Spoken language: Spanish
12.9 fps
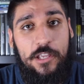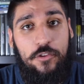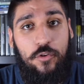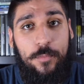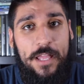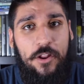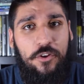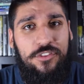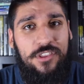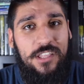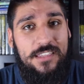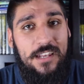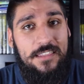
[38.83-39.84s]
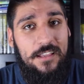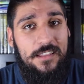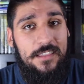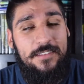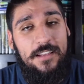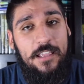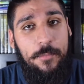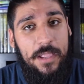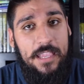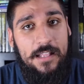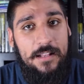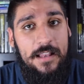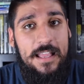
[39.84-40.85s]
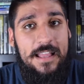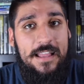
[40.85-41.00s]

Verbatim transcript: que tomaron de tratar de hacer que Michael